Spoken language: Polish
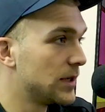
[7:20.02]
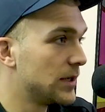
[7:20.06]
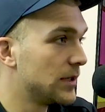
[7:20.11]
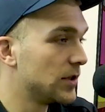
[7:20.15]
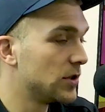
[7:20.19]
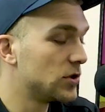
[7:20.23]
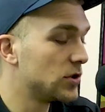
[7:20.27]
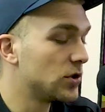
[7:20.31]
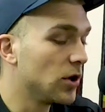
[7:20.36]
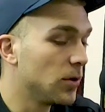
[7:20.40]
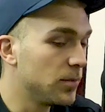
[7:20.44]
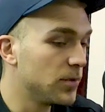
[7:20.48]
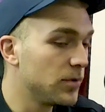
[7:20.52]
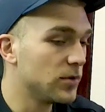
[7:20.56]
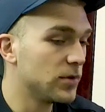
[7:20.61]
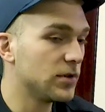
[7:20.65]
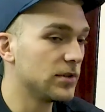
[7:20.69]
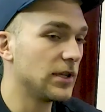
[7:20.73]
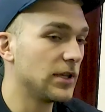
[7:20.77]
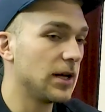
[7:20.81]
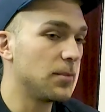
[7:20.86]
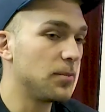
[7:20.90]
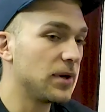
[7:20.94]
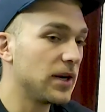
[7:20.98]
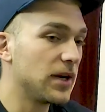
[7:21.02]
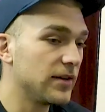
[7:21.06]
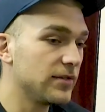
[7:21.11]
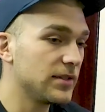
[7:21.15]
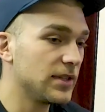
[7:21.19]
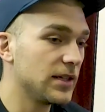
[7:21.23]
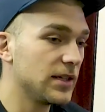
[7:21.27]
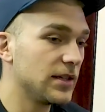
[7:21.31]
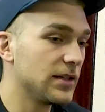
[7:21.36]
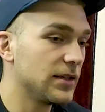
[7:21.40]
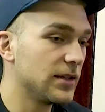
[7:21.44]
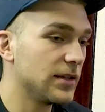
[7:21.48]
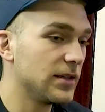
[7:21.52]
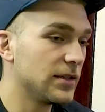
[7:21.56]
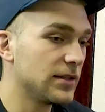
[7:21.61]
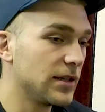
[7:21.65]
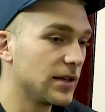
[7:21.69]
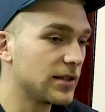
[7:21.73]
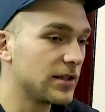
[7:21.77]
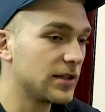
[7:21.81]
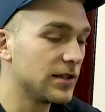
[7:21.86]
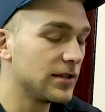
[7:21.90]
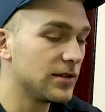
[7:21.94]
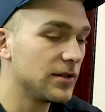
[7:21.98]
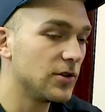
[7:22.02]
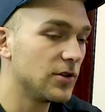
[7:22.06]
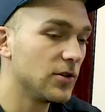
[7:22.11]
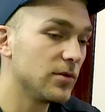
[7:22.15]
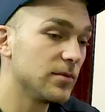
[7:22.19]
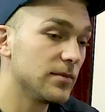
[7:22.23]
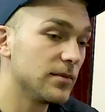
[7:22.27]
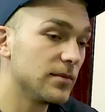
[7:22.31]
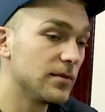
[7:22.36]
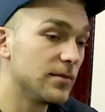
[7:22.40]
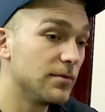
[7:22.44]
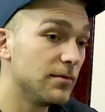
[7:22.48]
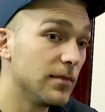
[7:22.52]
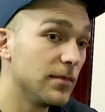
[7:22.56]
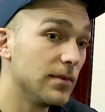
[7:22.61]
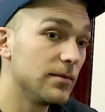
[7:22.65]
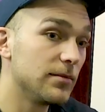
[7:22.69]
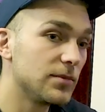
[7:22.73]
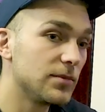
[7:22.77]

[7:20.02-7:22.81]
I to było naprawdę takie, no, m,